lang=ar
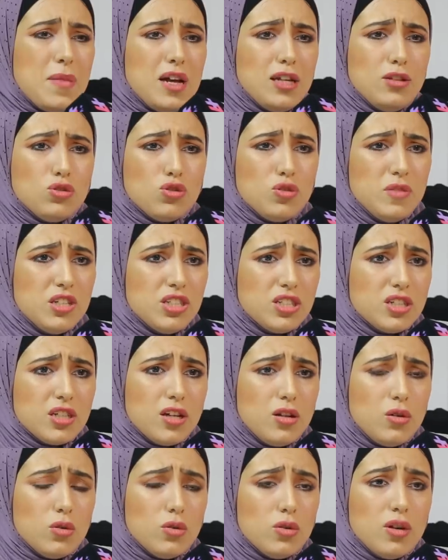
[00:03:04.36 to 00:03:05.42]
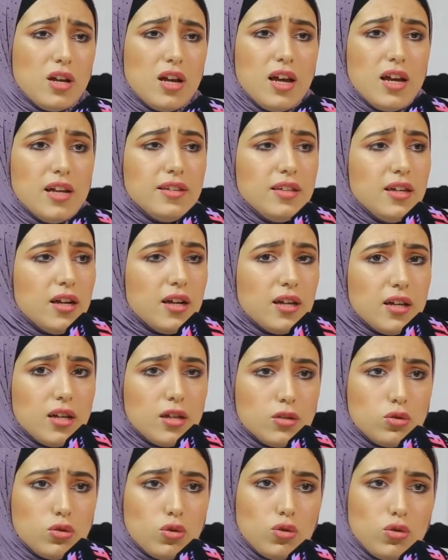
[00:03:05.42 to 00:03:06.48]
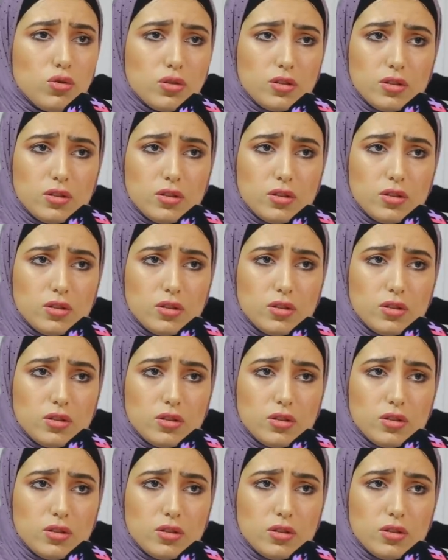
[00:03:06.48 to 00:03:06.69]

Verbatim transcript: ما عندكم علاش تخلعوا هادي راه غير كتدخلوا